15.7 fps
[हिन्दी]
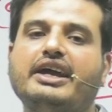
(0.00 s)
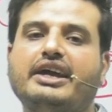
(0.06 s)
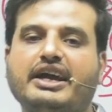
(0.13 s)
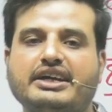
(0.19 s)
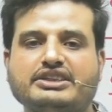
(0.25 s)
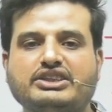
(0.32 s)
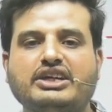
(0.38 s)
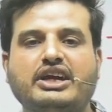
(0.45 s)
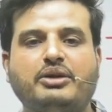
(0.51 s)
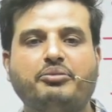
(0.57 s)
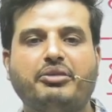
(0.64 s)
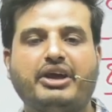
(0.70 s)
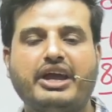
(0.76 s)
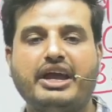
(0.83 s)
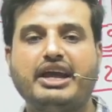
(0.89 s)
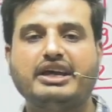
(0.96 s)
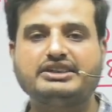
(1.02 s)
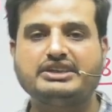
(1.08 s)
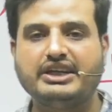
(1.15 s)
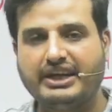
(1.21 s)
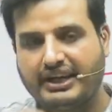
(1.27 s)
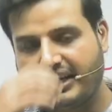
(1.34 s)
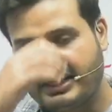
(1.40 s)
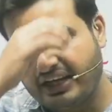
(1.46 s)
कैसे हम एक से
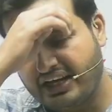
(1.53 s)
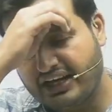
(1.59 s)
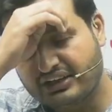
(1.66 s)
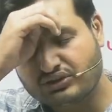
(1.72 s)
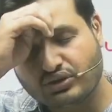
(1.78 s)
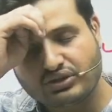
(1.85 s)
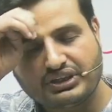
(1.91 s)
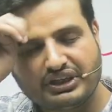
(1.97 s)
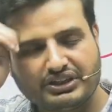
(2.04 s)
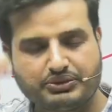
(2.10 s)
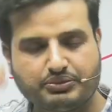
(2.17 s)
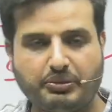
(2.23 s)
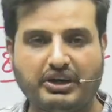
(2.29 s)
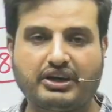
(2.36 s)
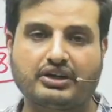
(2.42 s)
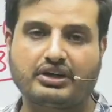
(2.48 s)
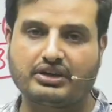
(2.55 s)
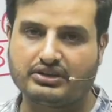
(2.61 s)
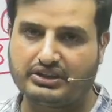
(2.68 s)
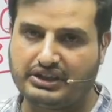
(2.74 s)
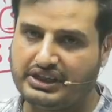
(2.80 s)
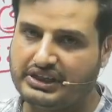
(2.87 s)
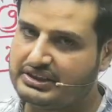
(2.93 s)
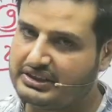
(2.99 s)
लेके 130 पर
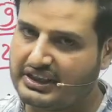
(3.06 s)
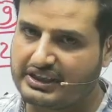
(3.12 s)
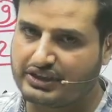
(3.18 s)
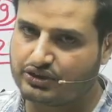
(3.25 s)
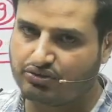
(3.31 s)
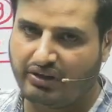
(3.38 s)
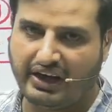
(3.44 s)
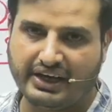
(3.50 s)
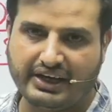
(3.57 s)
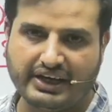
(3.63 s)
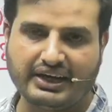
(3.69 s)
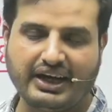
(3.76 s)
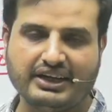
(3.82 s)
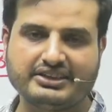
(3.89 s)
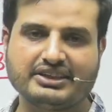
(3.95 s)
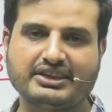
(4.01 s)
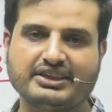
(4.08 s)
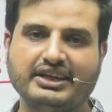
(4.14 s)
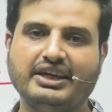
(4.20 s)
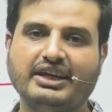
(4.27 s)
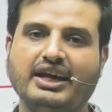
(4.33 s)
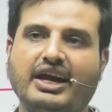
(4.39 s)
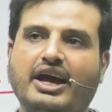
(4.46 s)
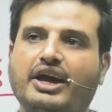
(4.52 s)
30 तक स्क्वायर निकाल सकते हैं
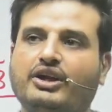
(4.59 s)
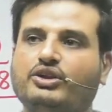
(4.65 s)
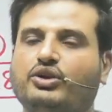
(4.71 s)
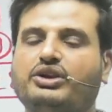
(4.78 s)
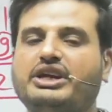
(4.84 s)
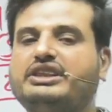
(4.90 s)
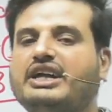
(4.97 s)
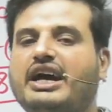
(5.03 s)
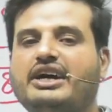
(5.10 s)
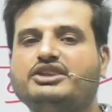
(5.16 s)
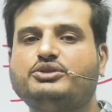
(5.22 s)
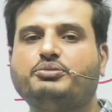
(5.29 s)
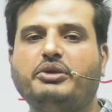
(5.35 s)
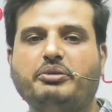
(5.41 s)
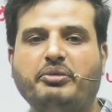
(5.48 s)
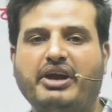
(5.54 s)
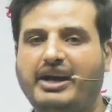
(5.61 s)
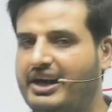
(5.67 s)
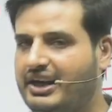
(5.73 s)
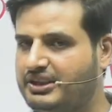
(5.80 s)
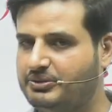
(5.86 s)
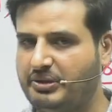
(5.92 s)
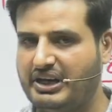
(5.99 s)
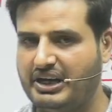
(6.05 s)
तो गीतांश पे मैं आज
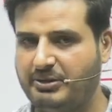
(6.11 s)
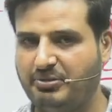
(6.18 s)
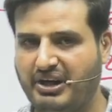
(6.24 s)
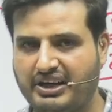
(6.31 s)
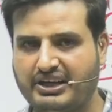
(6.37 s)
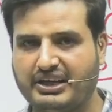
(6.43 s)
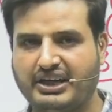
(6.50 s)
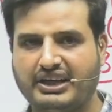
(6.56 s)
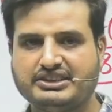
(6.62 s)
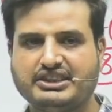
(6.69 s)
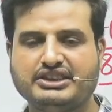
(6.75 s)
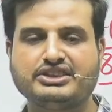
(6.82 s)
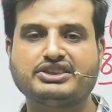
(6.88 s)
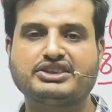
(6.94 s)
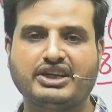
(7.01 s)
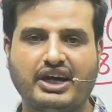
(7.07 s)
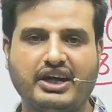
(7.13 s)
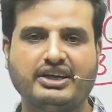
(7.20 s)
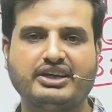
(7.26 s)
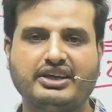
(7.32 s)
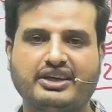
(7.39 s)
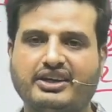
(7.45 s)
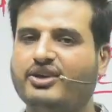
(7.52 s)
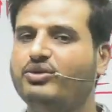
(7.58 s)
पहली बार क्लासेज स्टार्ट कर
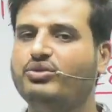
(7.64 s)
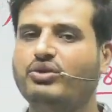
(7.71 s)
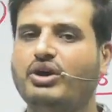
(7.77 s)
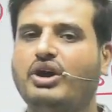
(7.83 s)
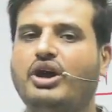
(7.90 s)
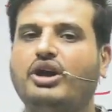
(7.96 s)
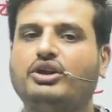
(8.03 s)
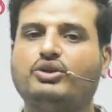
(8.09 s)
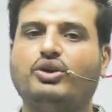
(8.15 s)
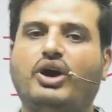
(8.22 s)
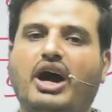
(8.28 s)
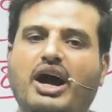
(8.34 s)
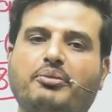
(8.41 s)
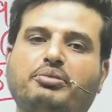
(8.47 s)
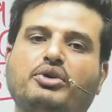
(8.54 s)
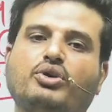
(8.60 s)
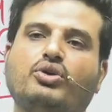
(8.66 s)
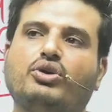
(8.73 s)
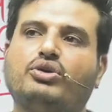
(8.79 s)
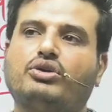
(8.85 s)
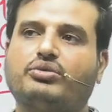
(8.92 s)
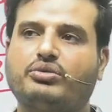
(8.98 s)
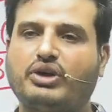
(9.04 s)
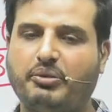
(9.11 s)
रहा हूँ तो आप लोग
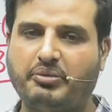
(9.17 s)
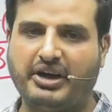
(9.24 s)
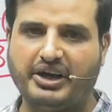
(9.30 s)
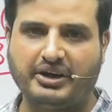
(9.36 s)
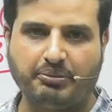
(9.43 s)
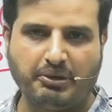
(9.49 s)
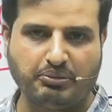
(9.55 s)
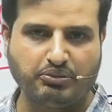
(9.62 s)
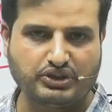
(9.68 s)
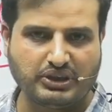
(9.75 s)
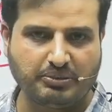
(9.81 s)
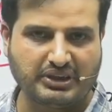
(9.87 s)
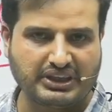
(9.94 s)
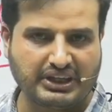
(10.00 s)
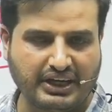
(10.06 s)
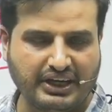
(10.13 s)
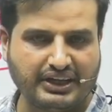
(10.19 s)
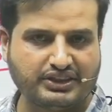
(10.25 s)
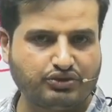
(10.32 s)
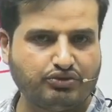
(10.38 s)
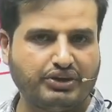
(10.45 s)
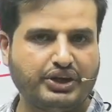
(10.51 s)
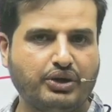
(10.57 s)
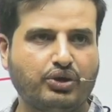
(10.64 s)
कमेंट में मुझे बताना इस
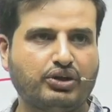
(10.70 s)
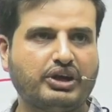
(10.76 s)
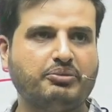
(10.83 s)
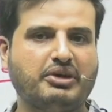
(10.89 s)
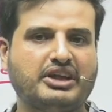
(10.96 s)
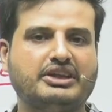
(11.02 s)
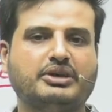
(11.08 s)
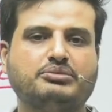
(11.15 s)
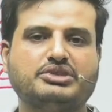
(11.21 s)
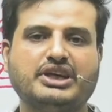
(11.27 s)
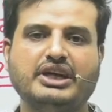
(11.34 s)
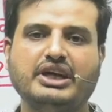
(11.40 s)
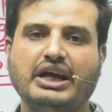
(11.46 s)
वीडियो के माध्यम से